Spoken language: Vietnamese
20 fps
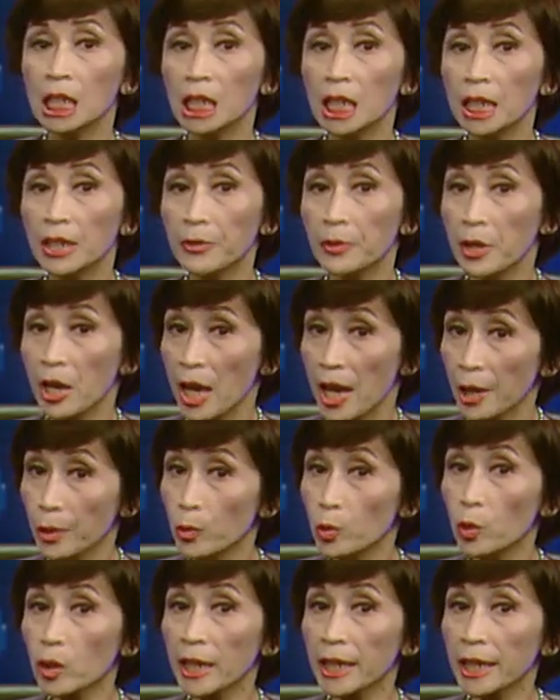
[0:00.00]
thì rễ
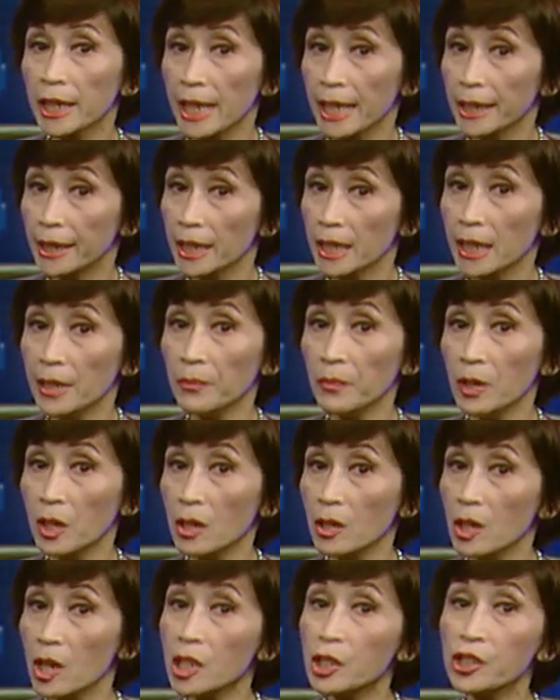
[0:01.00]
của cây nghệ tím
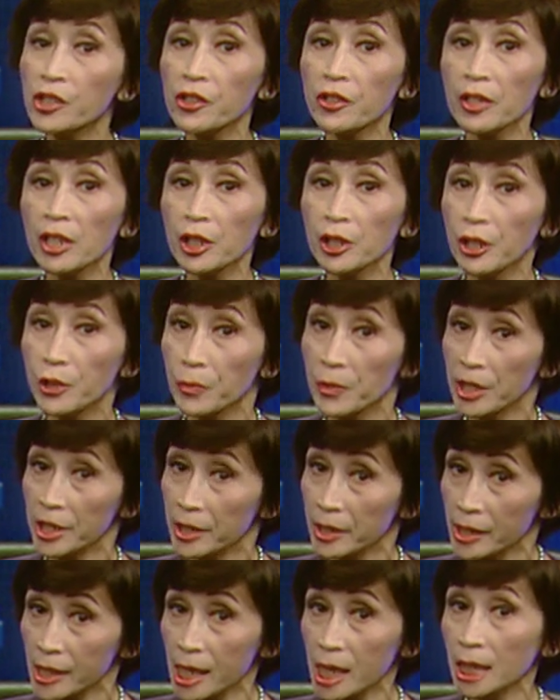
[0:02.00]
nó có chứa rất nhiều
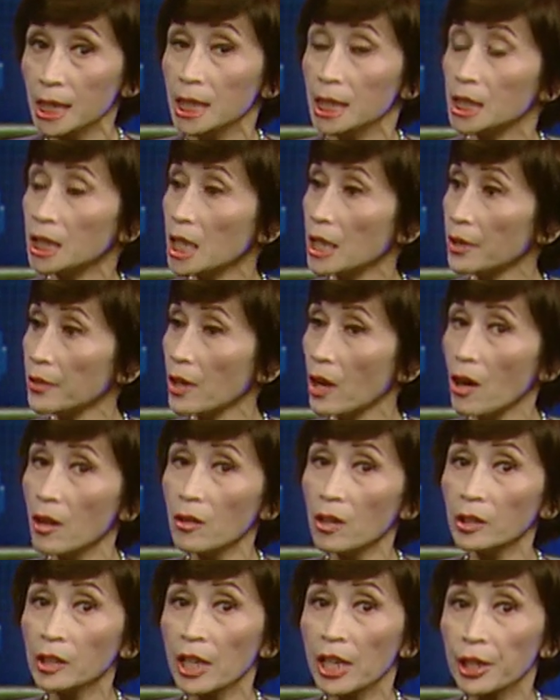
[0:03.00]
dưỡng chất nên nó
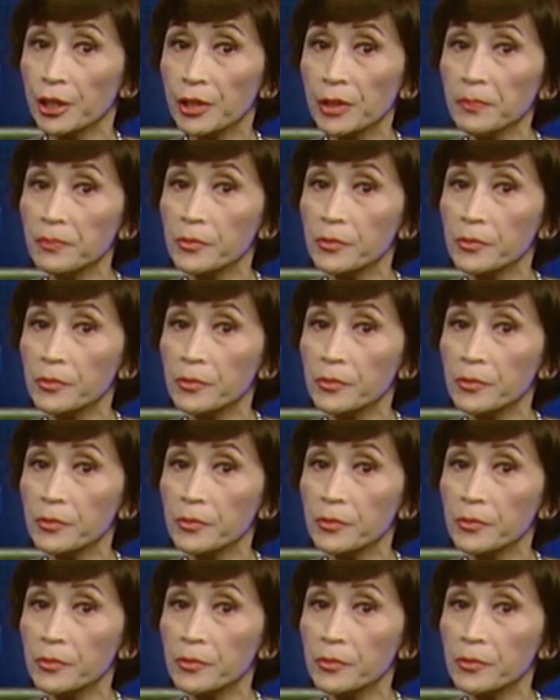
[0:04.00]
có thể giúp